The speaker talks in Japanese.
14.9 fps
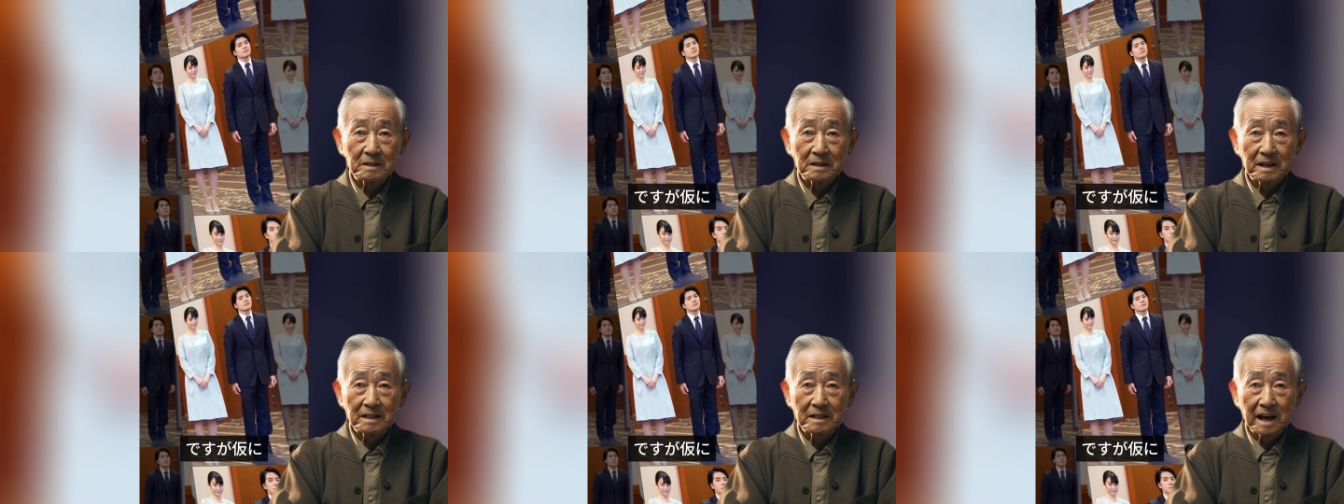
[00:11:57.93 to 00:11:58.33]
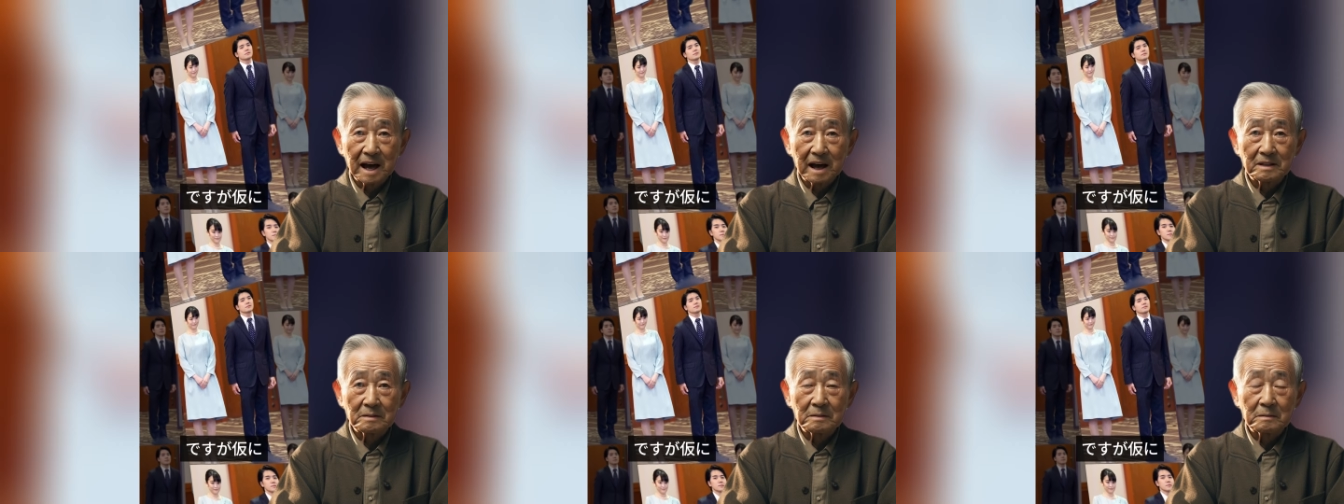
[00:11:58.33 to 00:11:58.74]
です
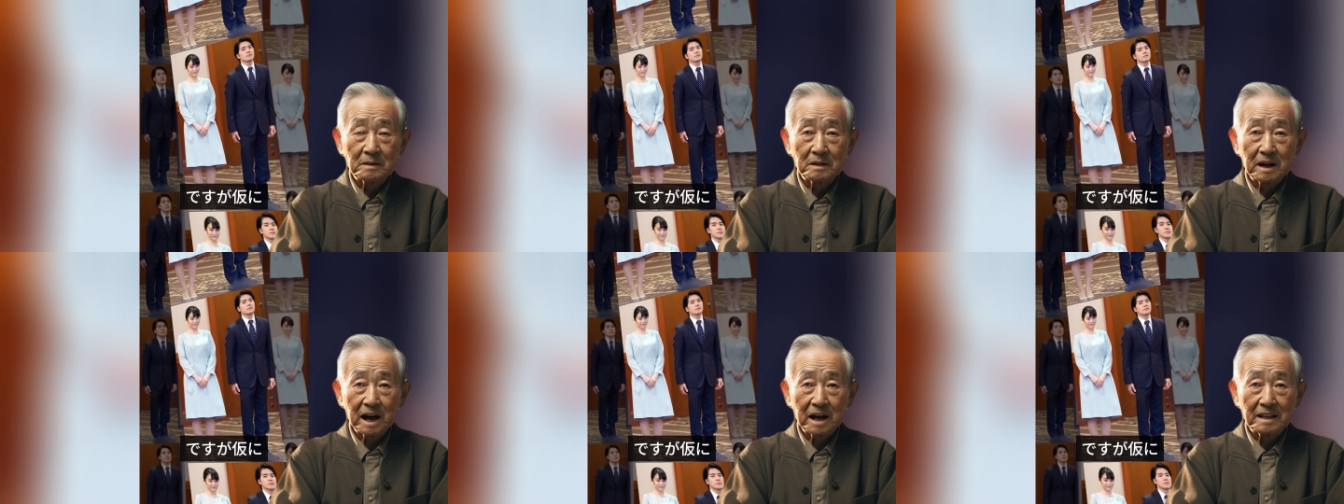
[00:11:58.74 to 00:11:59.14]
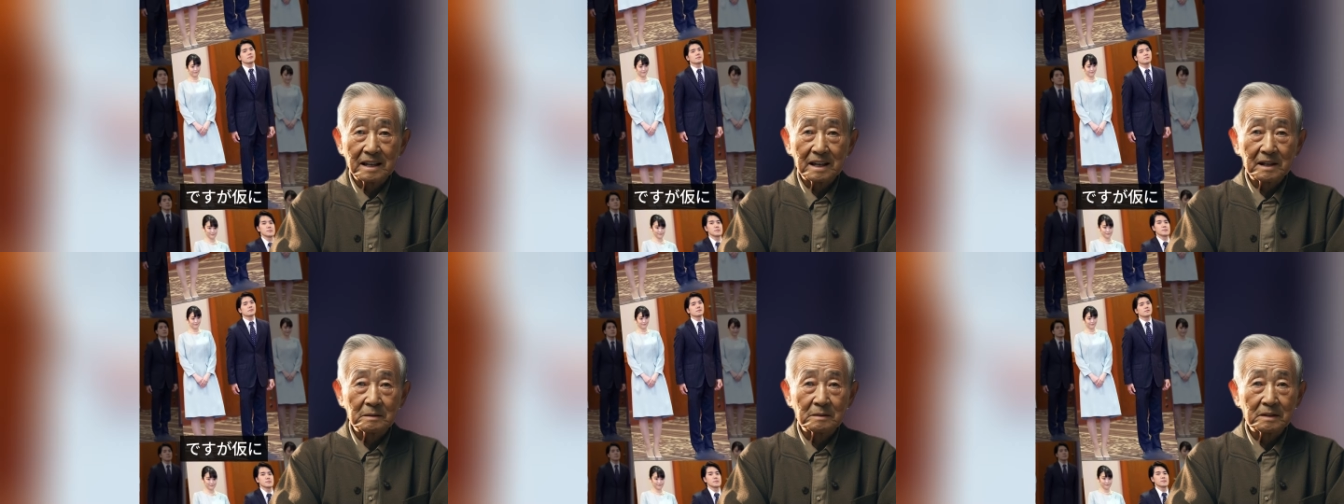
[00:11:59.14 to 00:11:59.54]
が、仮
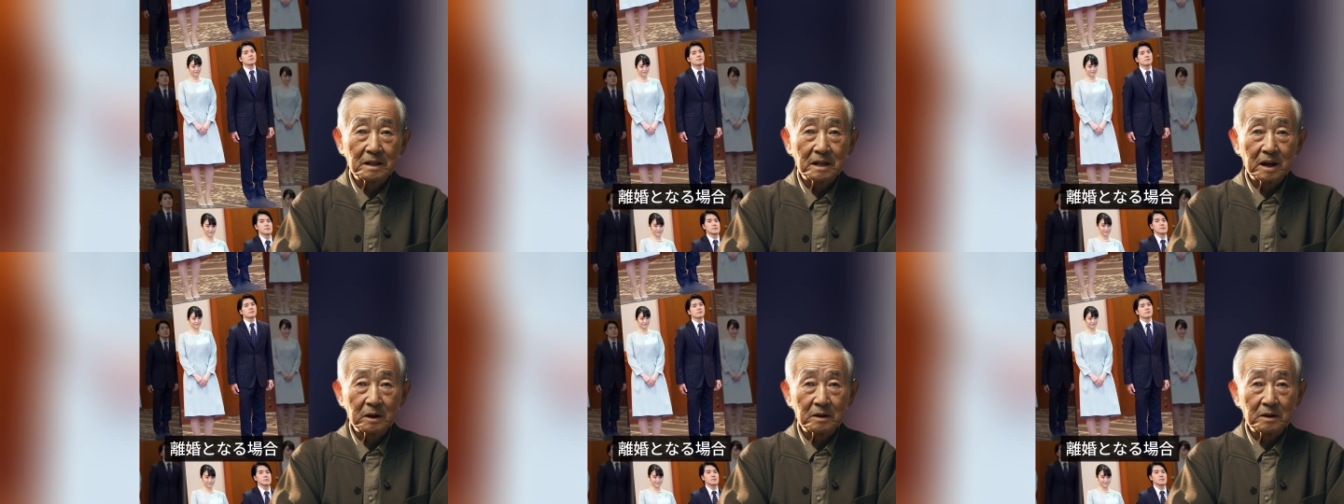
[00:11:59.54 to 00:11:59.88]
に離